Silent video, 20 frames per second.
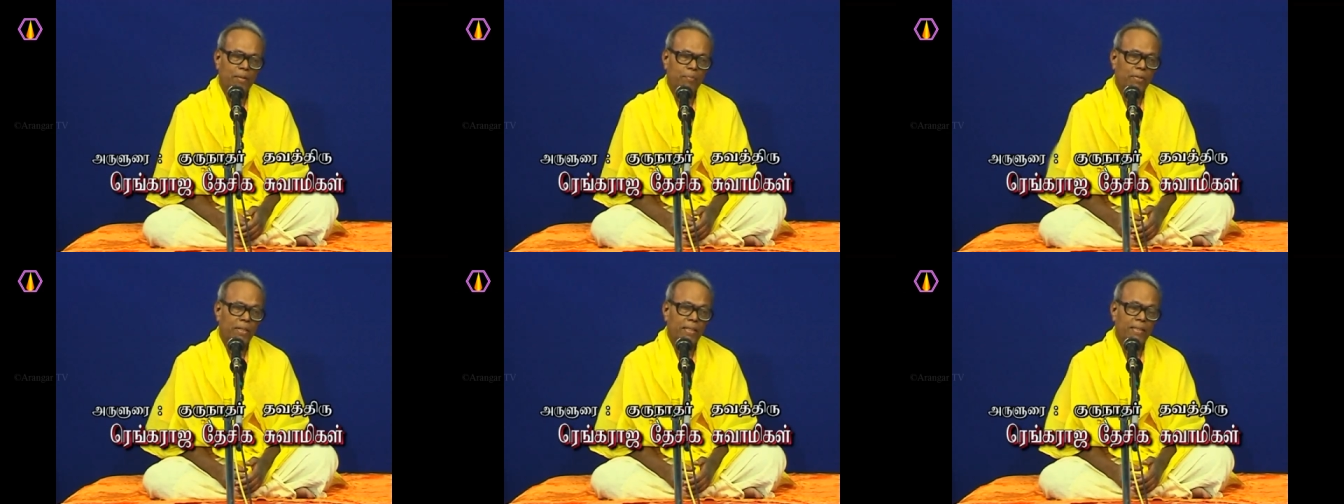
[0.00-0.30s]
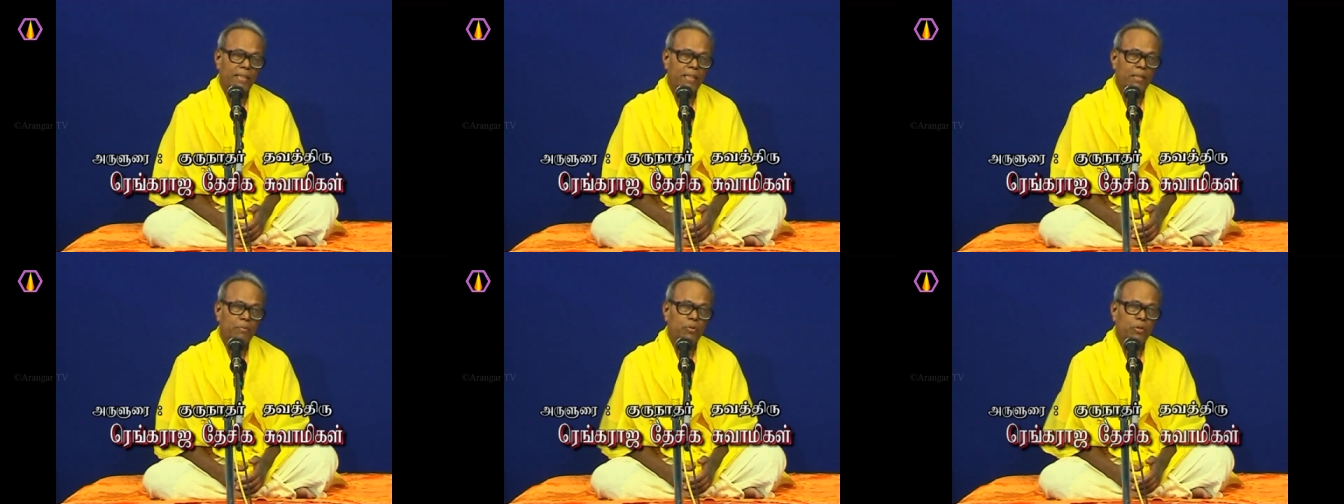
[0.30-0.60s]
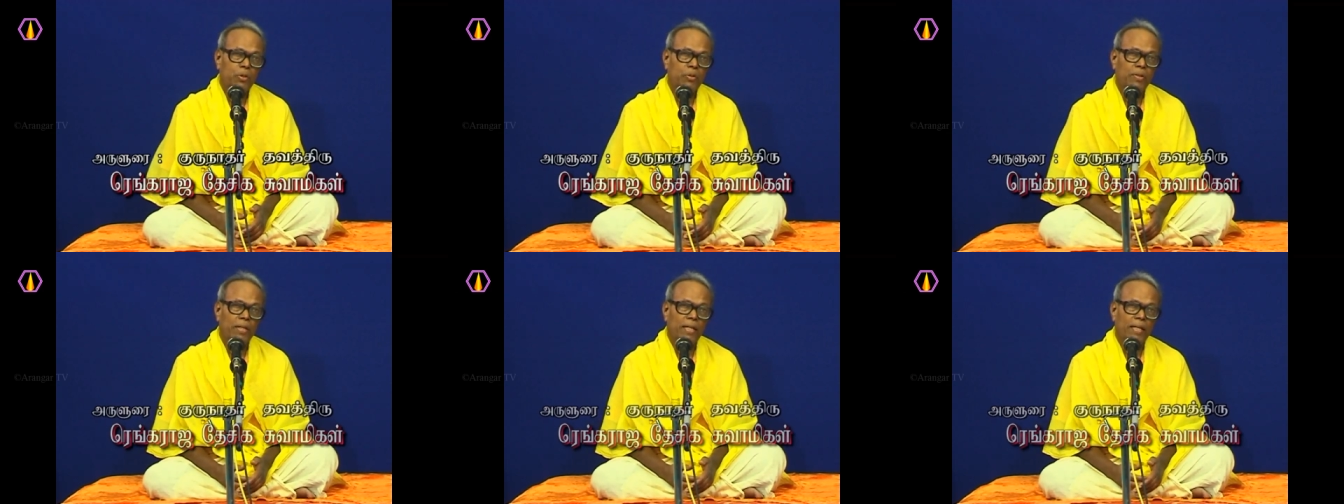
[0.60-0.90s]
பதஞ்சலி
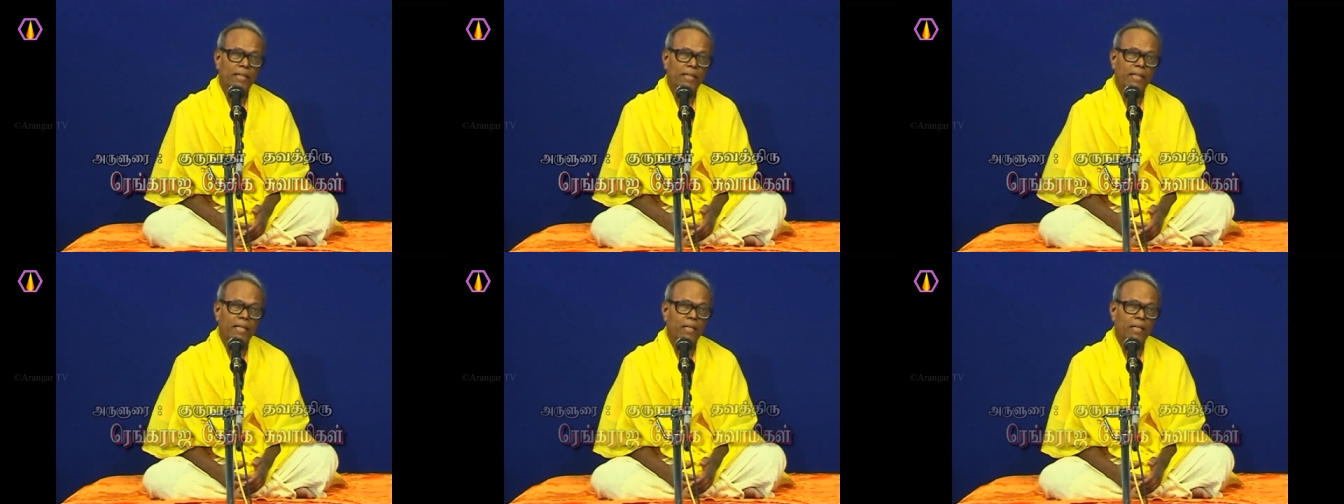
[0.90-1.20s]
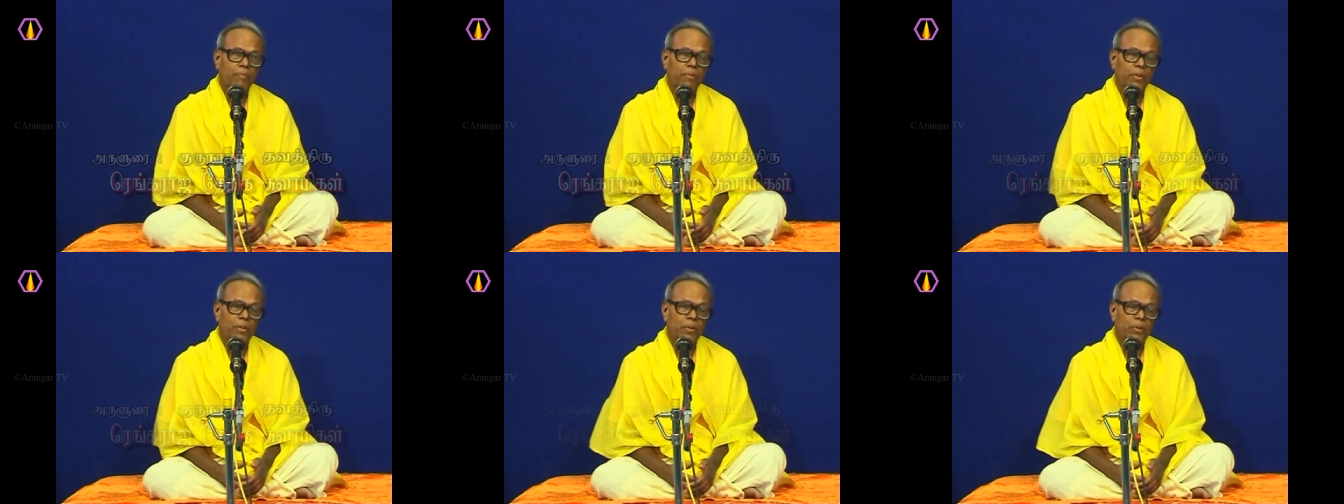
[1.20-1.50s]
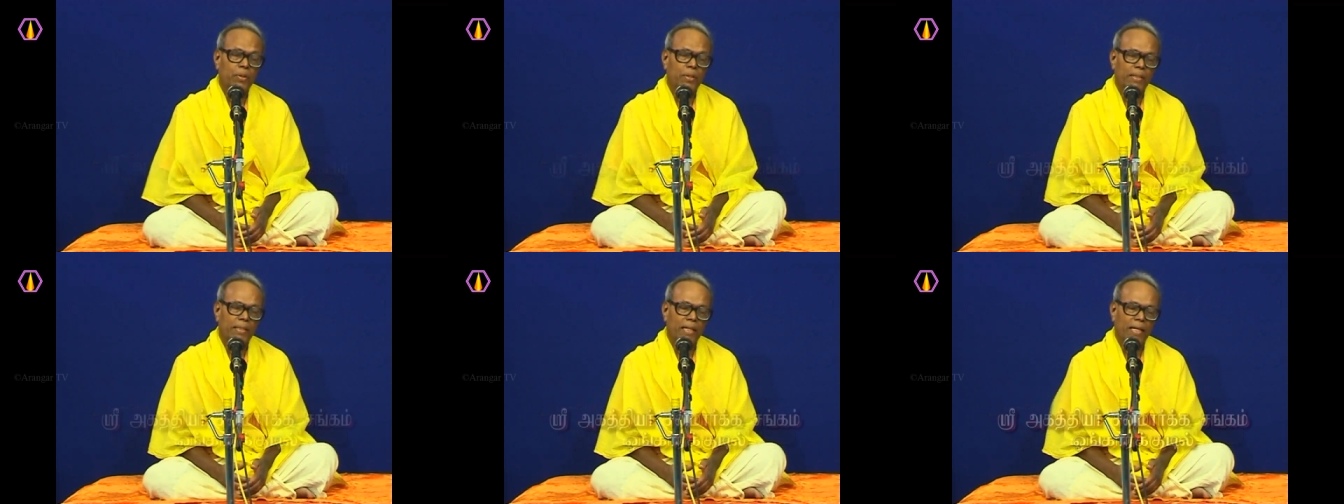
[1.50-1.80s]
முனிவா நீரெல்லாம்
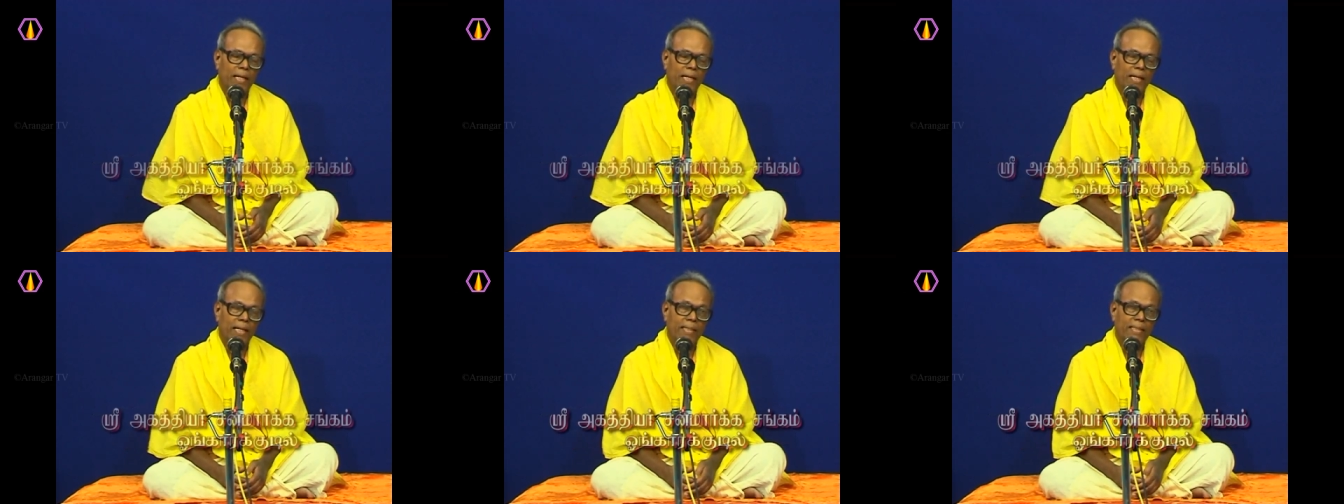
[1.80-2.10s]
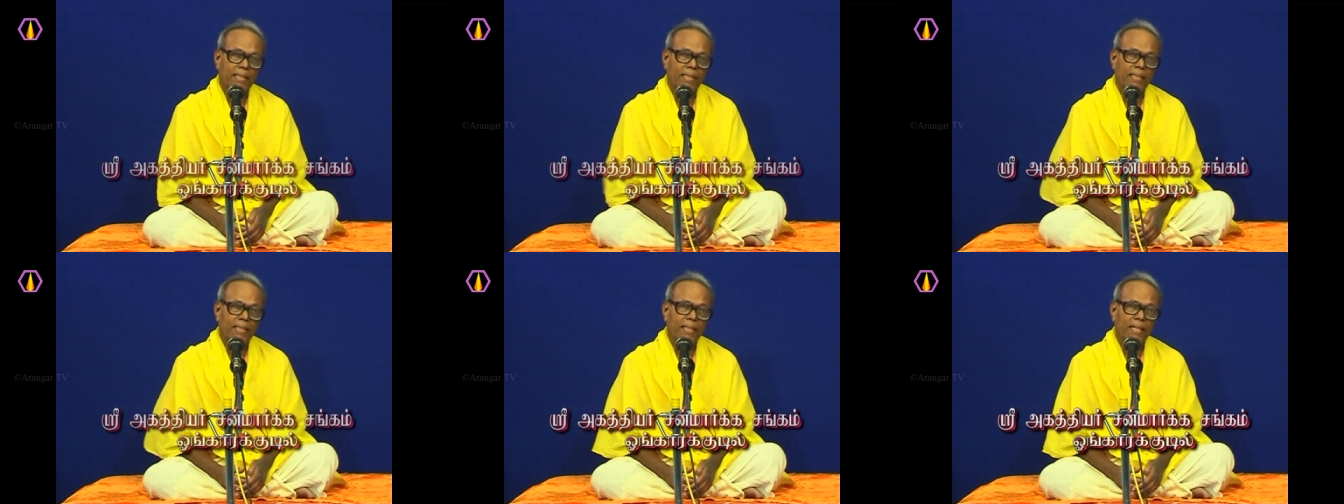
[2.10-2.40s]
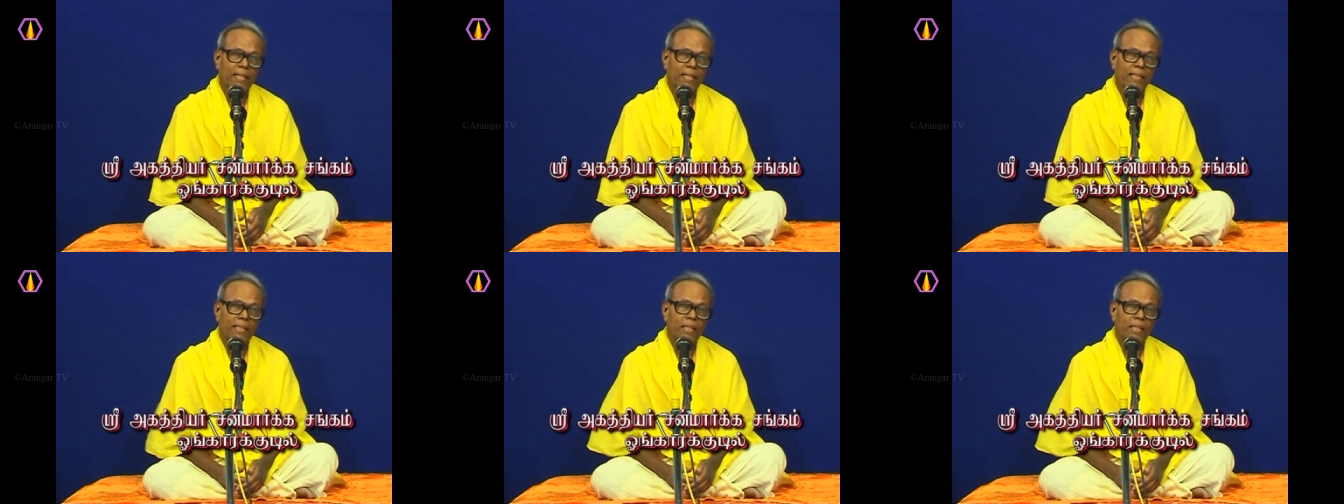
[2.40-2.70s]
பெரியோர் ஐயா அகத்தீஷா
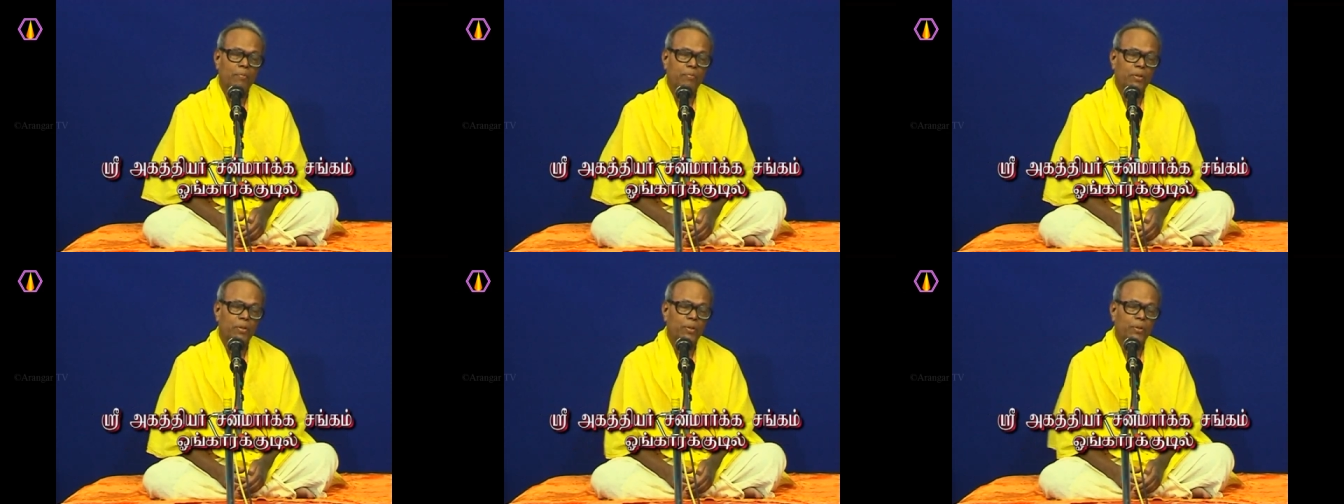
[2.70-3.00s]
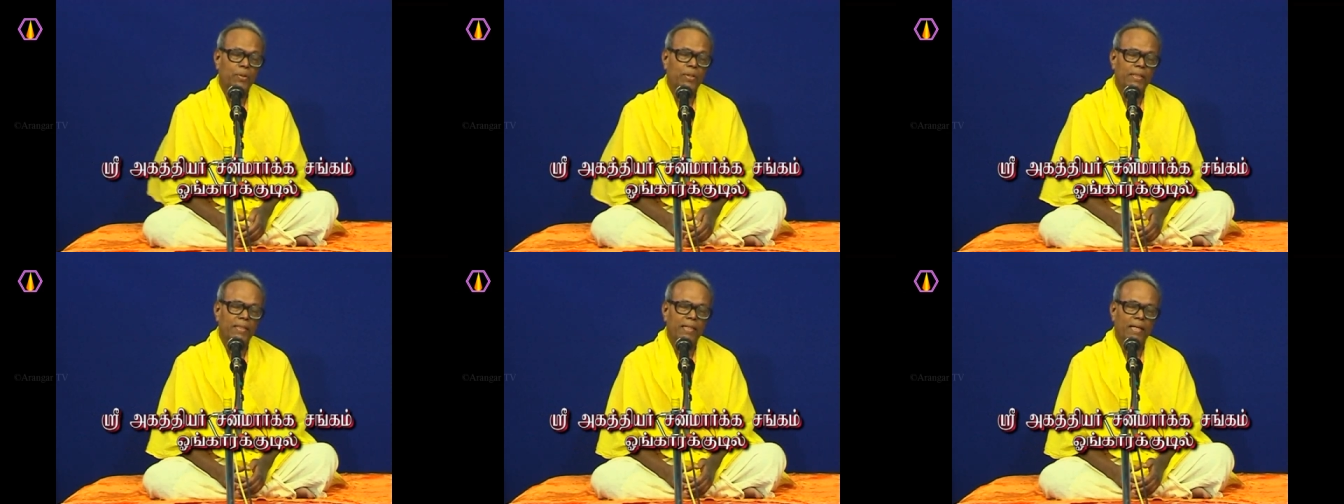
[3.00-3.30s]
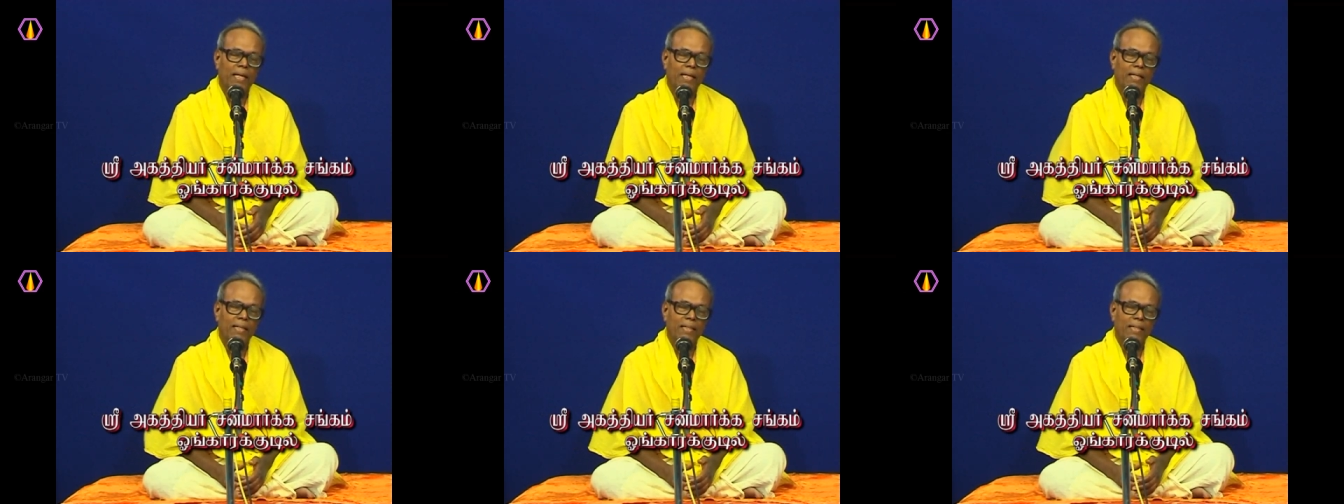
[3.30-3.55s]
நீங்களாம் பெரியோர் ஐயா